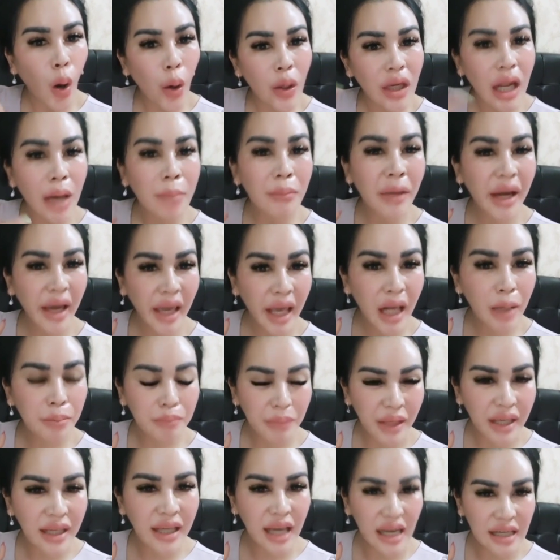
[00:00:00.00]
orang meng
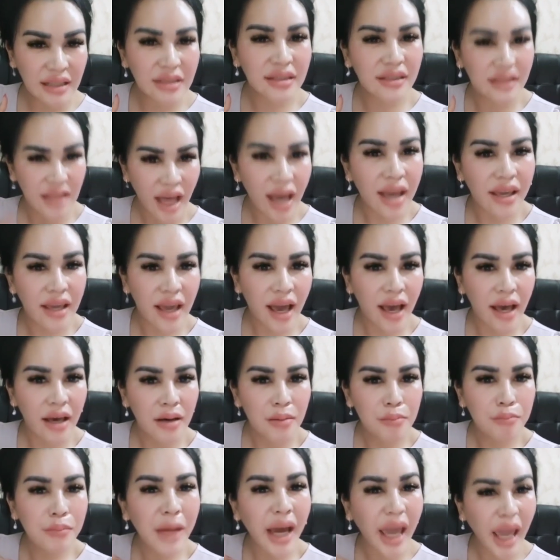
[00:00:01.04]
kan saya,
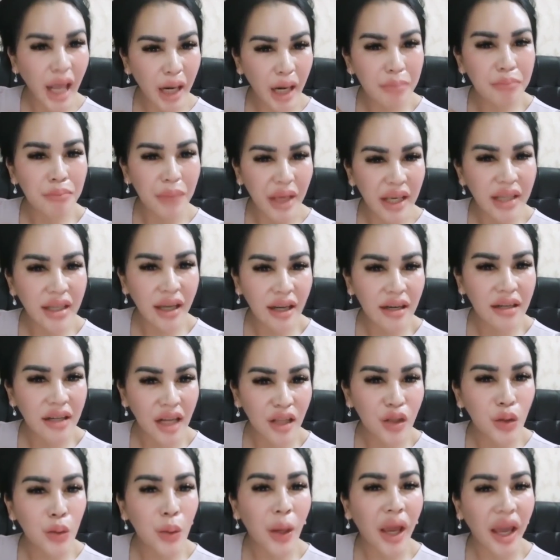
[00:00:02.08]
meng kan
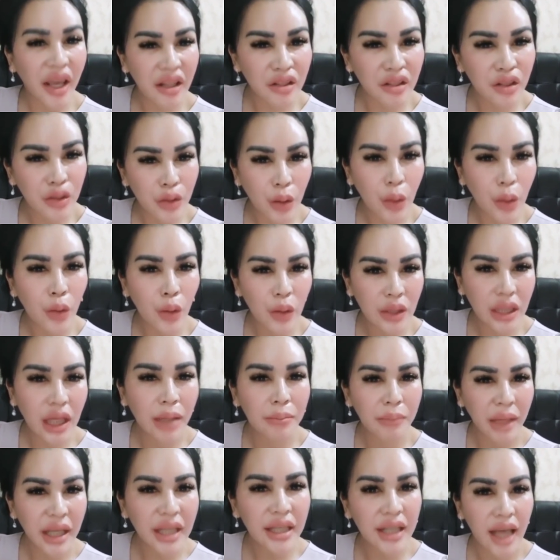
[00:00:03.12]
Ratu Entok Kota
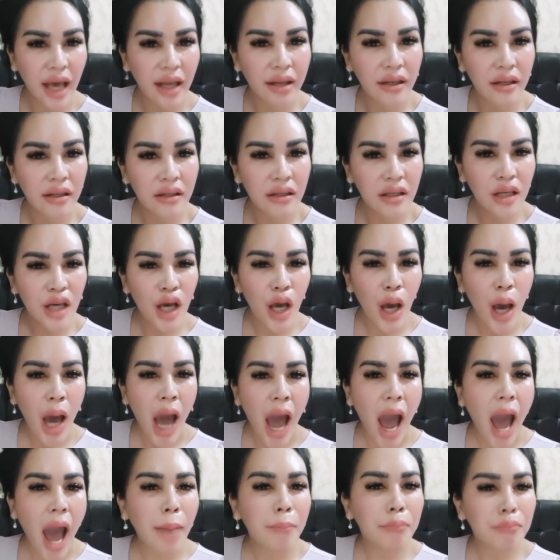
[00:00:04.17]
Medan,
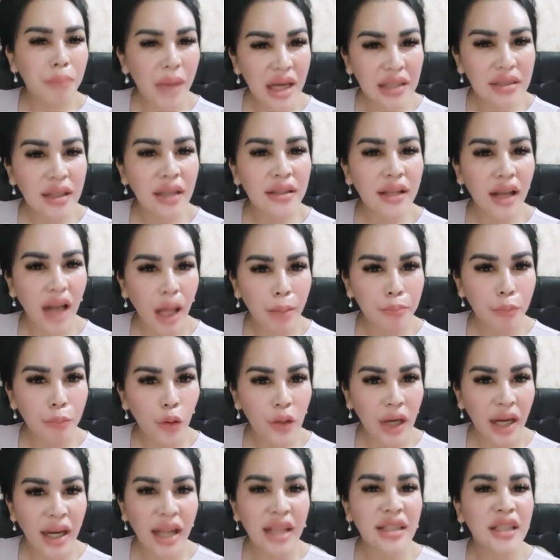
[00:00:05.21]
apa saja
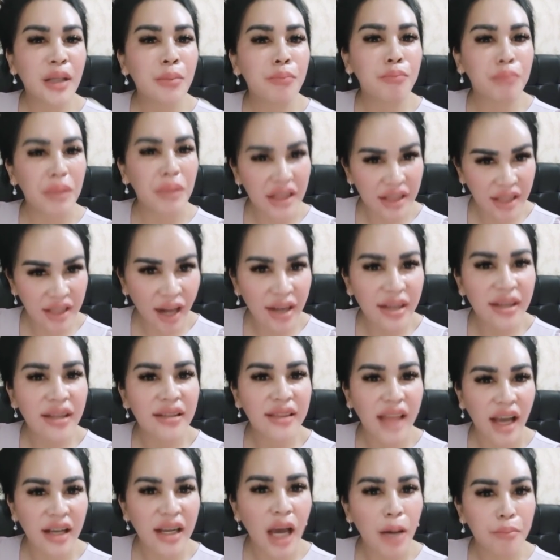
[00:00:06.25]
laporannya cepat kali
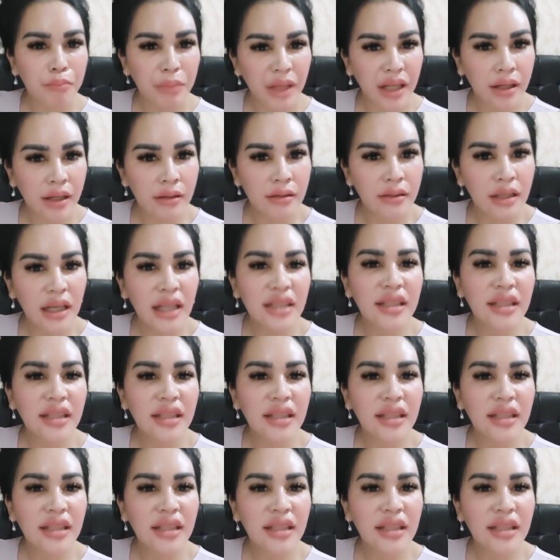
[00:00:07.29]
ditanggapin.